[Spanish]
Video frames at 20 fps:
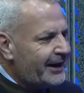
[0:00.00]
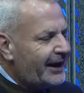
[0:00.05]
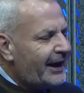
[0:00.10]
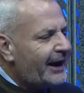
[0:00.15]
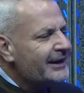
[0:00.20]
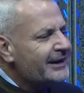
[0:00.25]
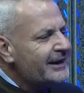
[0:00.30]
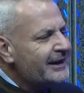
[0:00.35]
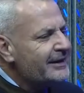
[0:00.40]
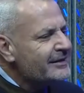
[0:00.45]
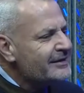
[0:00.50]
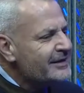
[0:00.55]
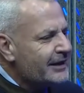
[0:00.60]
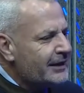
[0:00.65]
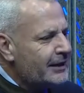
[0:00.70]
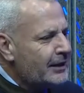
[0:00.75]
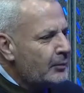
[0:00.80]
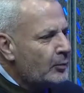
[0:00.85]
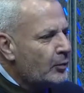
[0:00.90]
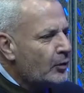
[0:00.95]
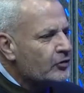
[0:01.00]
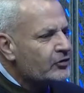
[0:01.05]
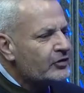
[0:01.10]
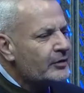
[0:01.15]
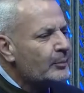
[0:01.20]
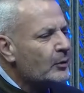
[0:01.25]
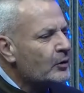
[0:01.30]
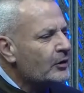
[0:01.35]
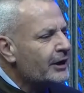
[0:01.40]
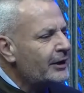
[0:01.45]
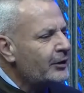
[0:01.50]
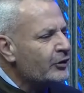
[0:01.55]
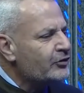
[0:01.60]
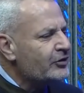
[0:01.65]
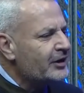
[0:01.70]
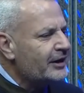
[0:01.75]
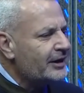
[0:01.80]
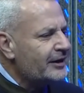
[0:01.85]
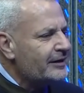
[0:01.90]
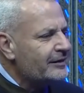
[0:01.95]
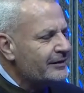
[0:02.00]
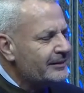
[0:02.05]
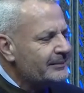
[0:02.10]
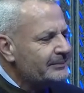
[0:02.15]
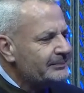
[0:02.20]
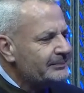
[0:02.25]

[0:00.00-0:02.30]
¿A quiénes seguís vos y por qué los seguís?